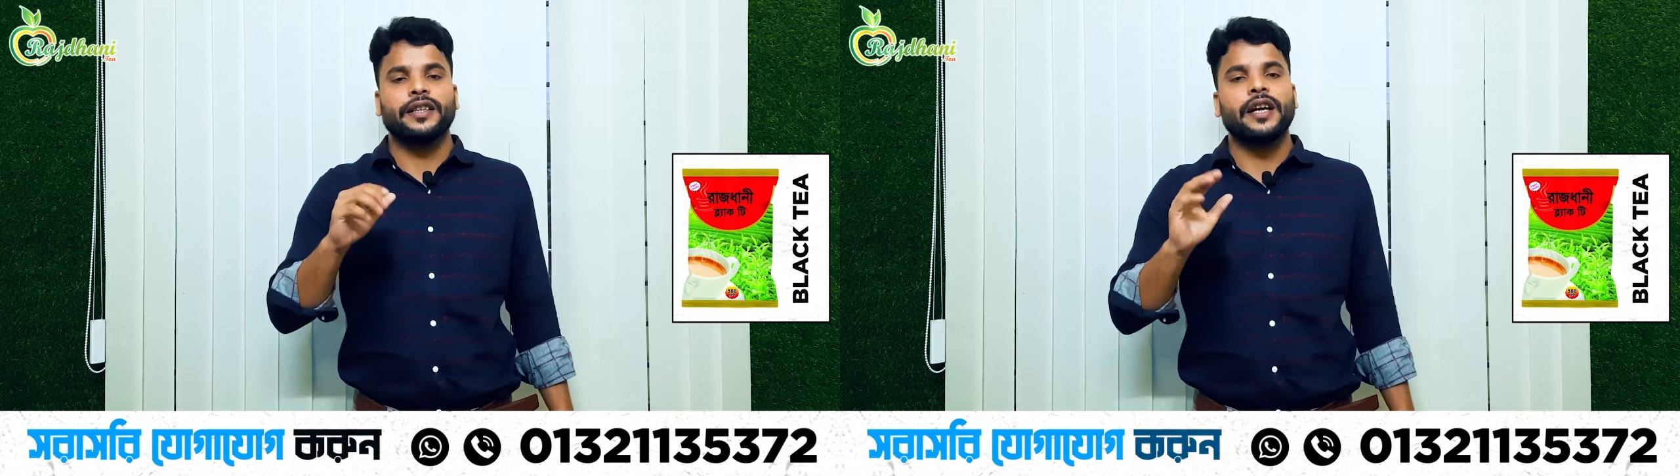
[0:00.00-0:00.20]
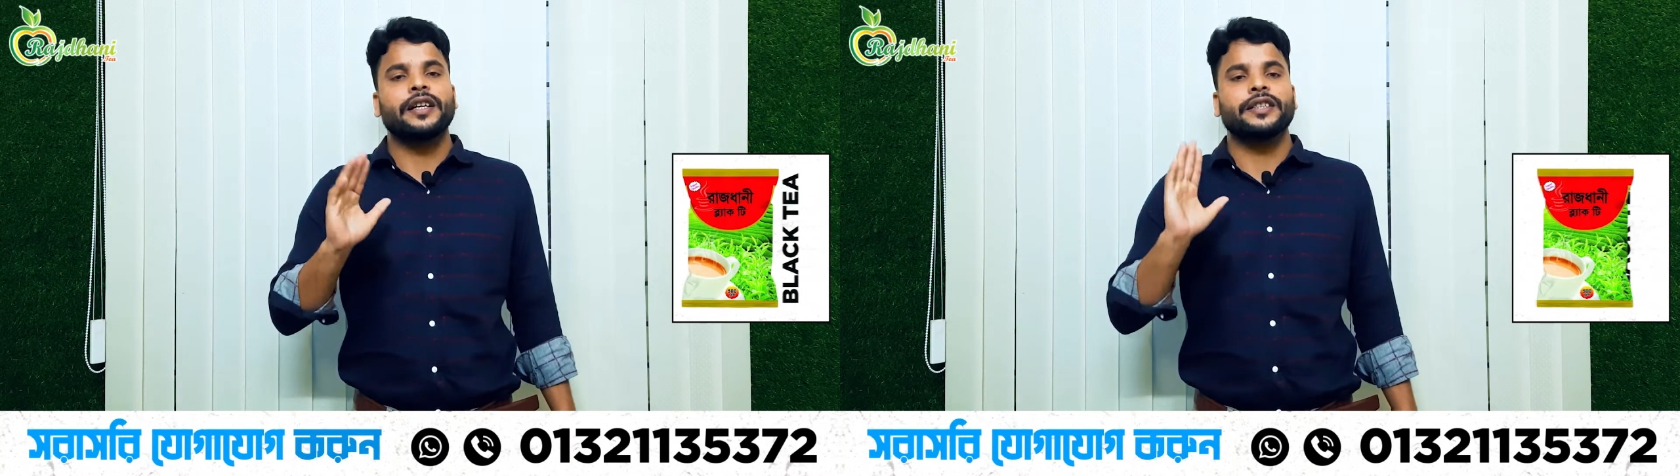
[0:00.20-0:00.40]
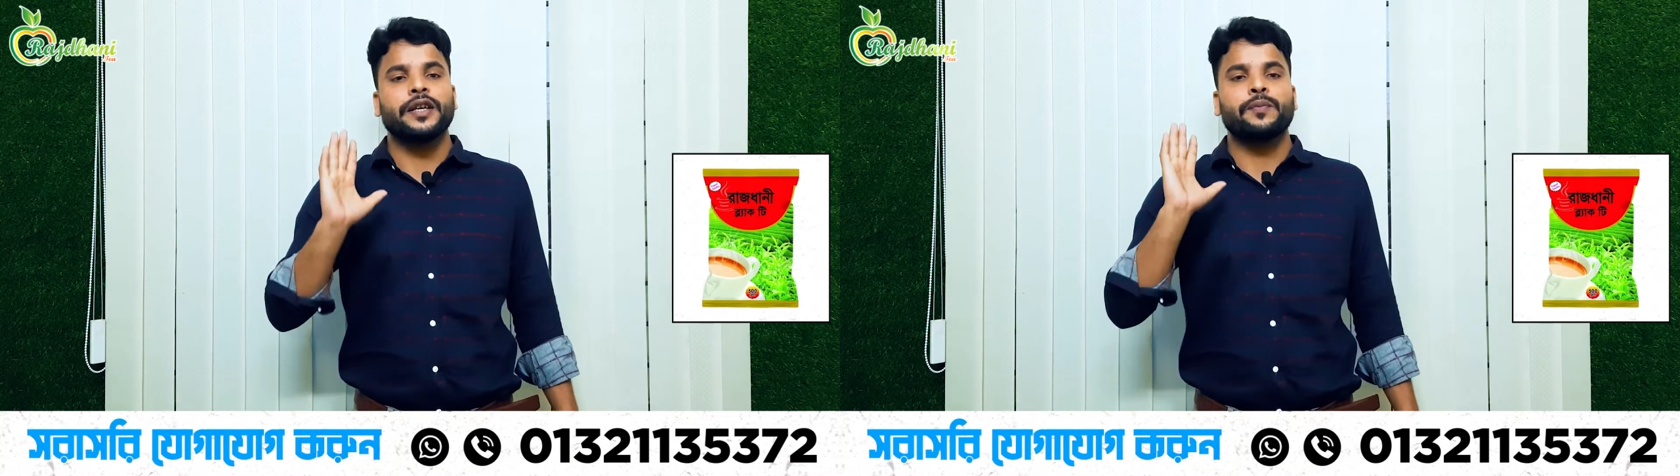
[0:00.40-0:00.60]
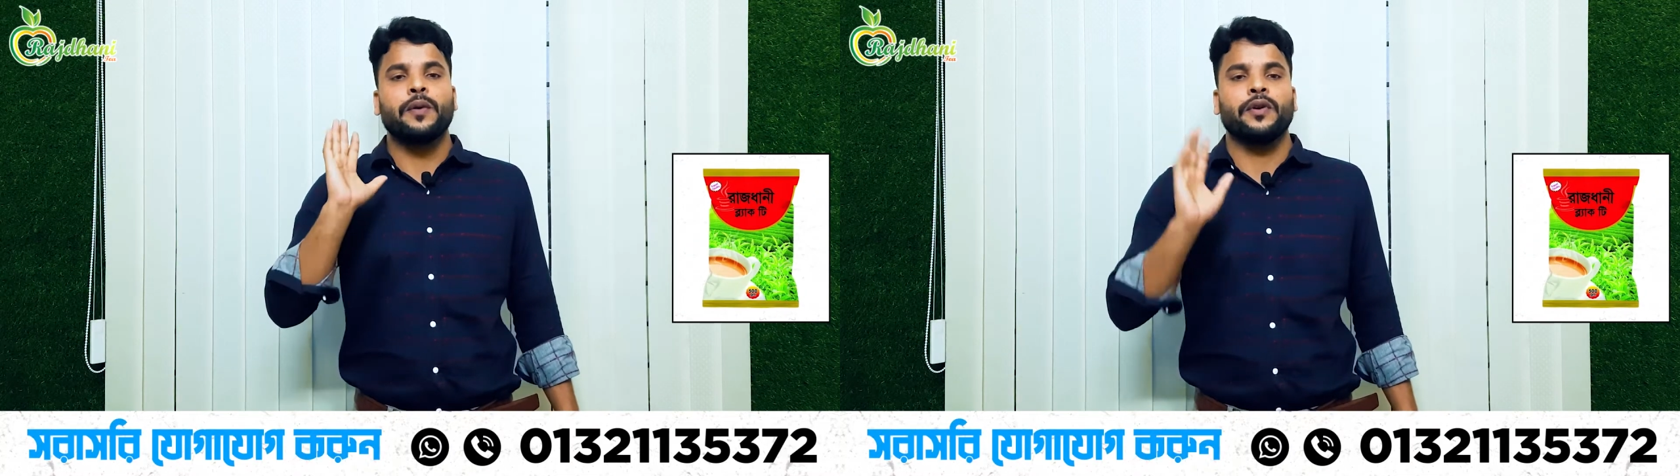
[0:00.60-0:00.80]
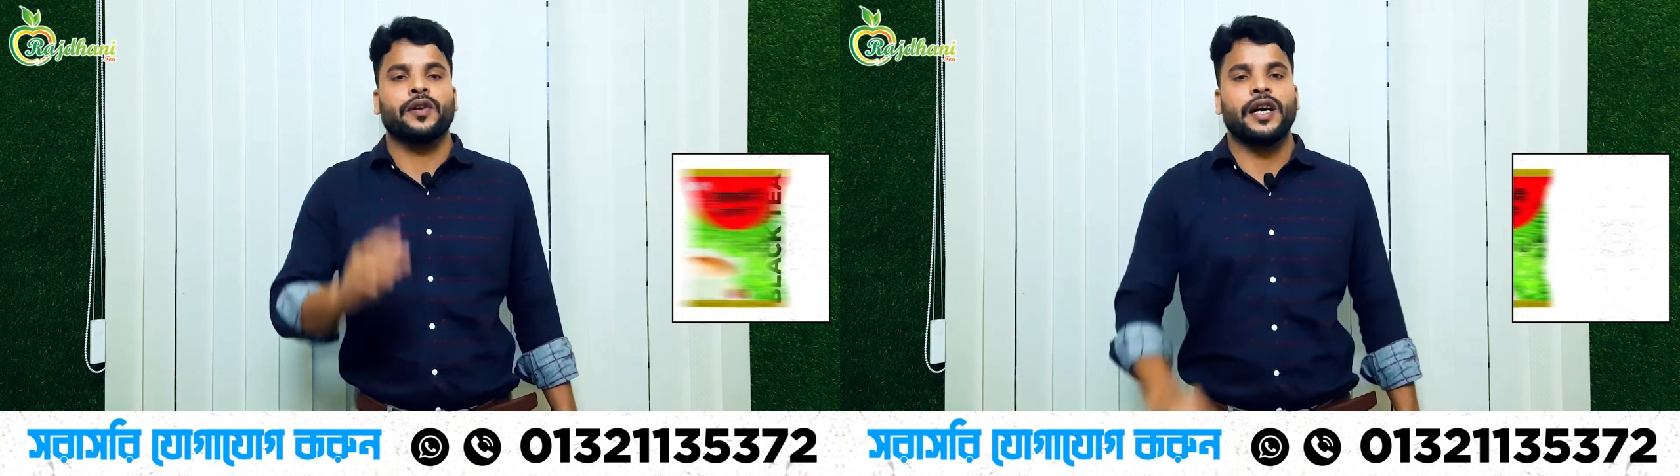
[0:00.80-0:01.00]
তার কাছে এই
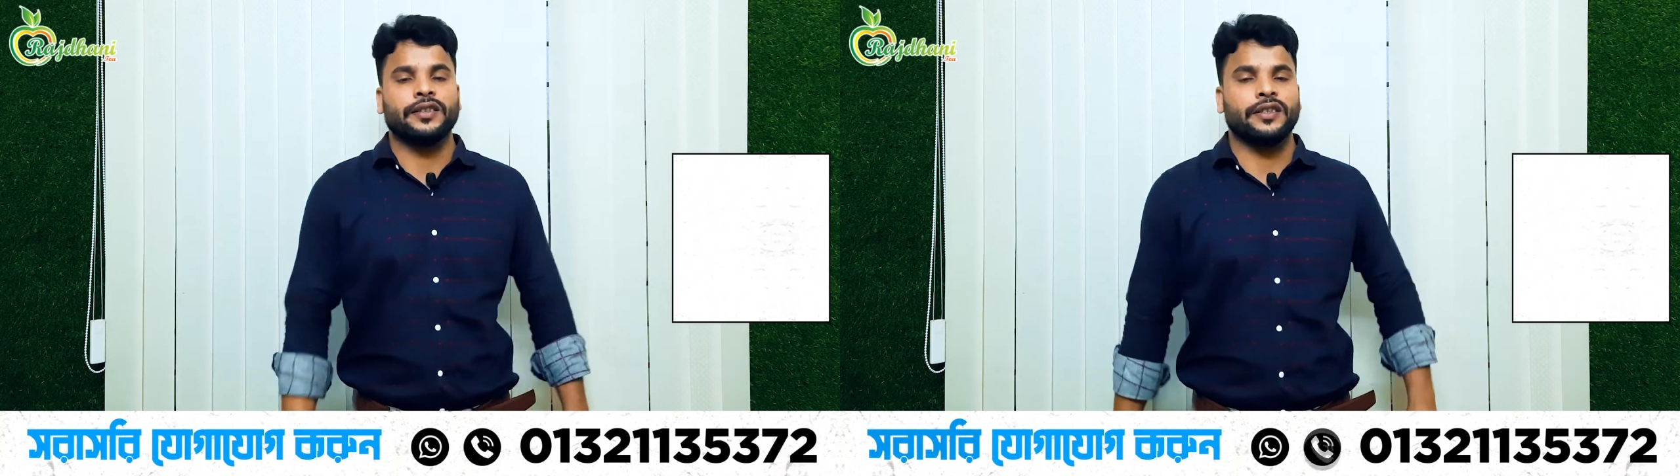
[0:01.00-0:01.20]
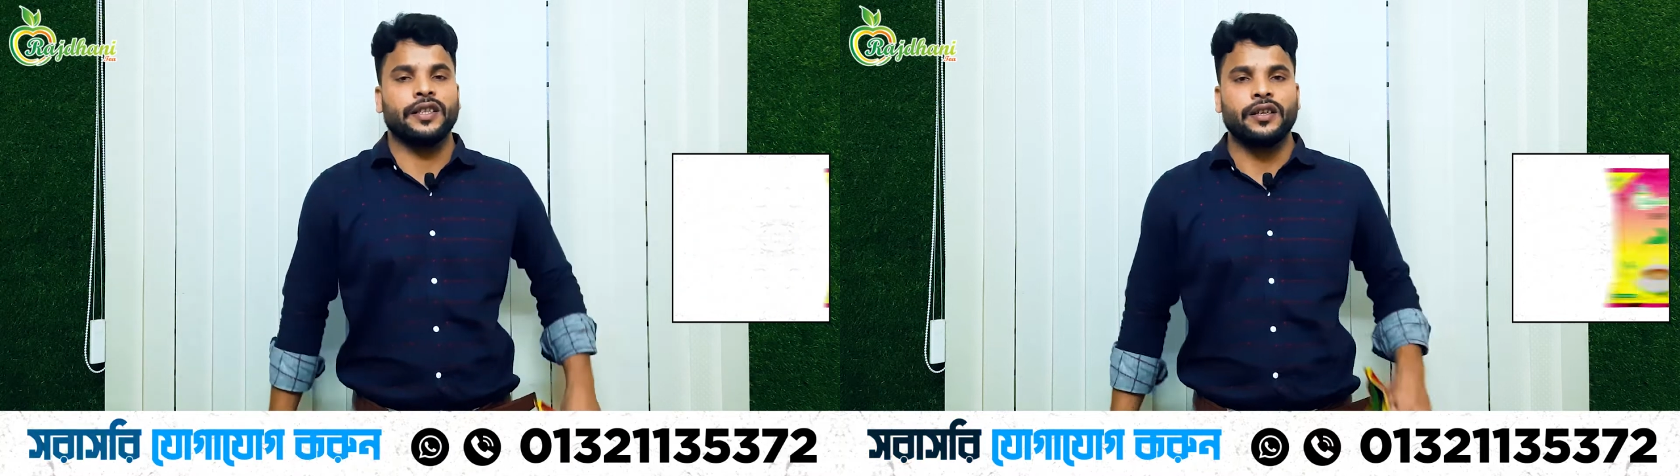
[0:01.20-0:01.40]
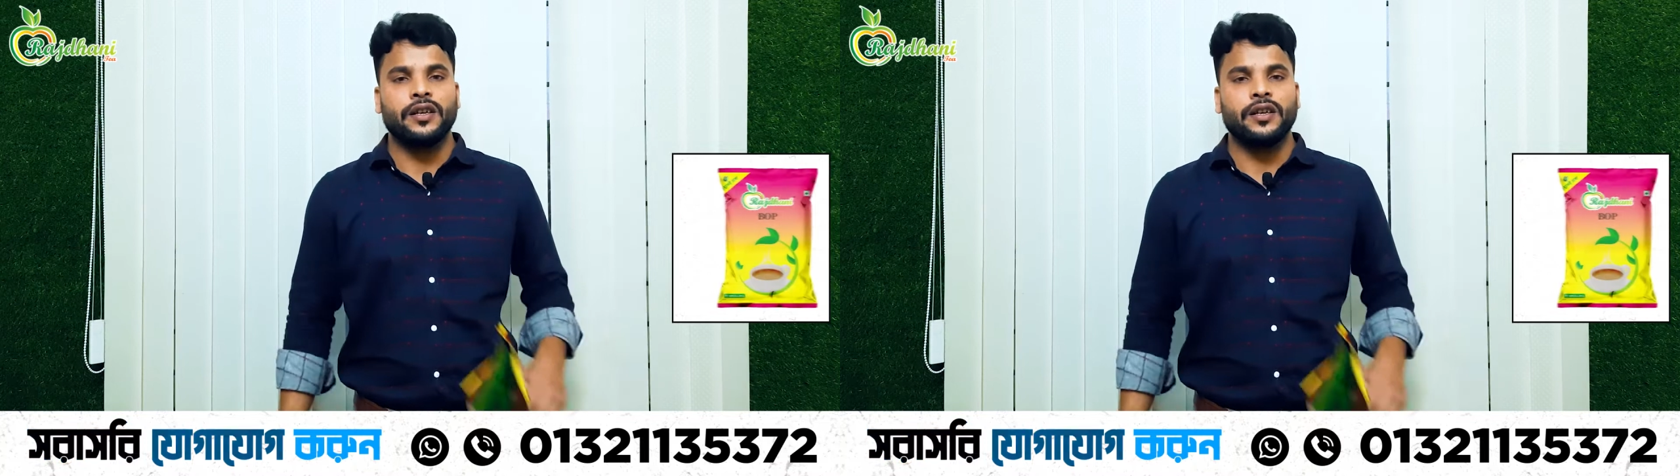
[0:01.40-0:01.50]
প্রমাণটা আছে